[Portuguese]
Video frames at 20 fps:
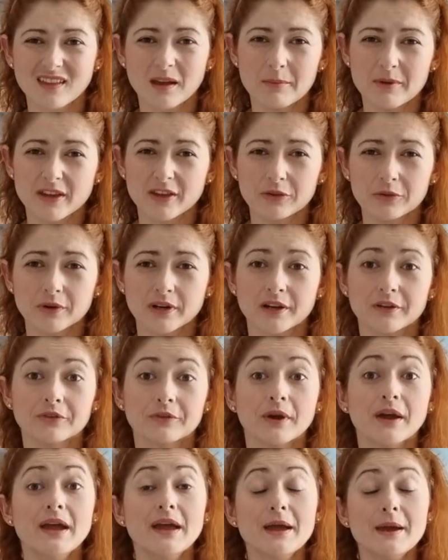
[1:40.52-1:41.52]
Tá me ignorando.
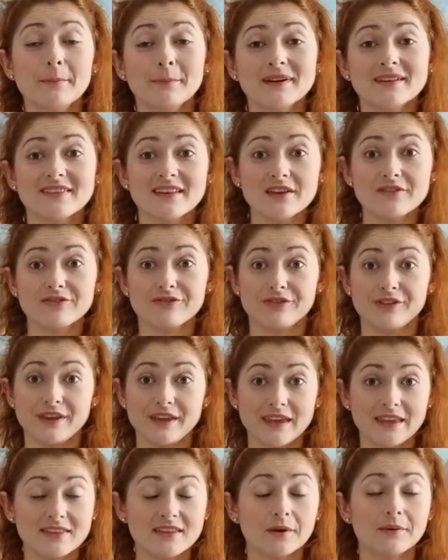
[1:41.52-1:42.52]
Mas
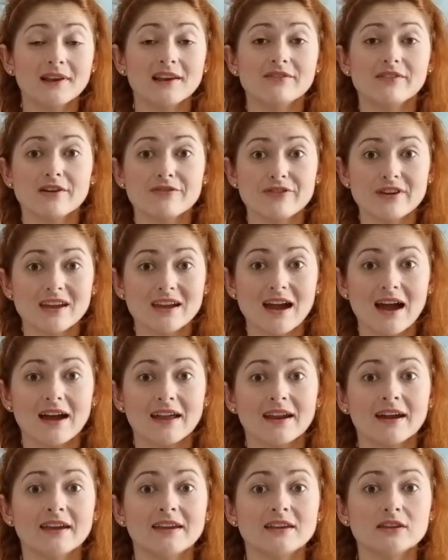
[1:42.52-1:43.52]
enfim, então ele vai
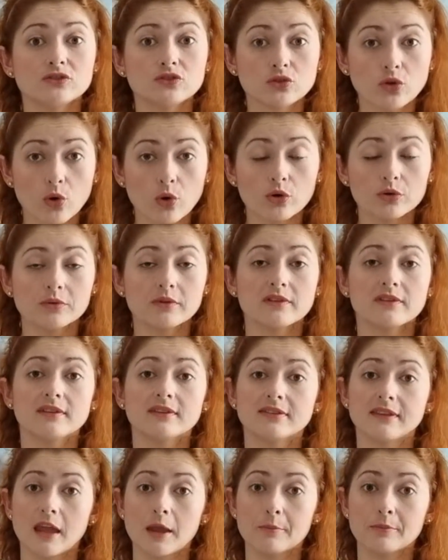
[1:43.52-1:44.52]
ficar aí todo
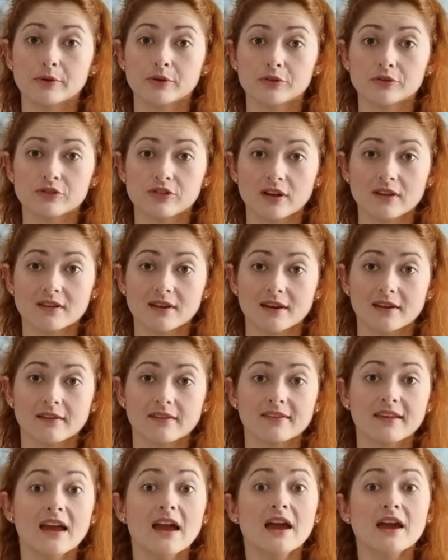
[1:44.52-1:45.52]
esse tempo no
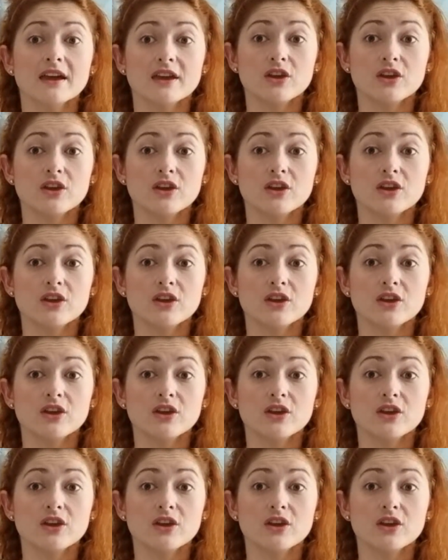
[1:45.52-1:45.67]
xadrez.